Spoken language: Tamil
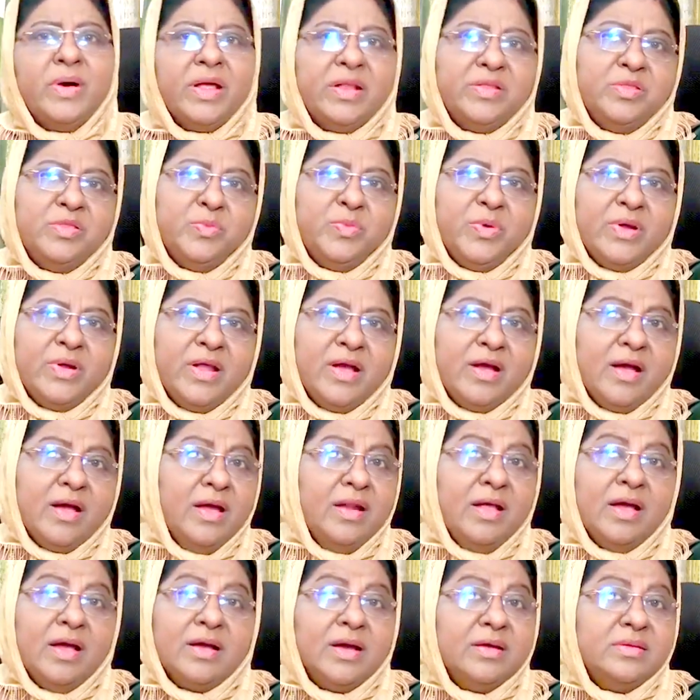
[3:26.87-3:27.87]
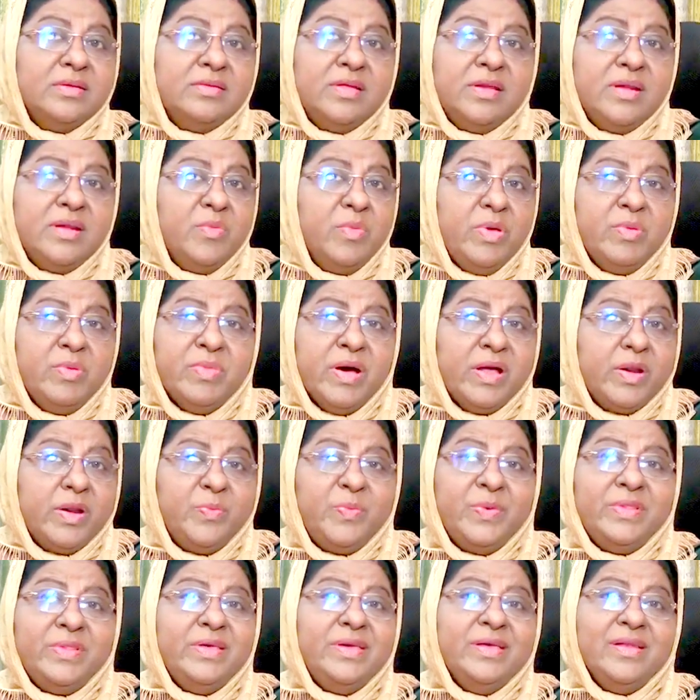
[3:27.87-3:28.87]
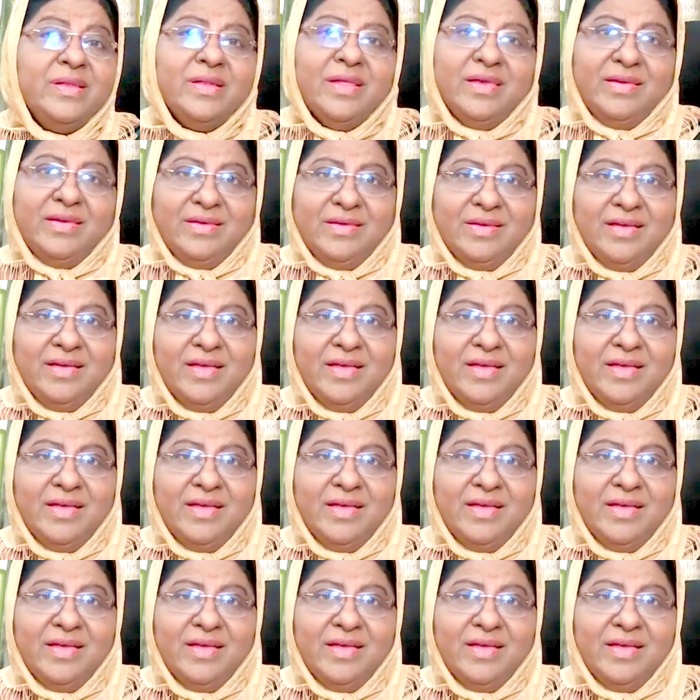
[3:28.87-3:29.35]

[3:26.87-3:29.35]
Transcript: மறந்து போகிறாங்க ஆனால் கர்த்தர் நம்மை மறப்பது இல்லை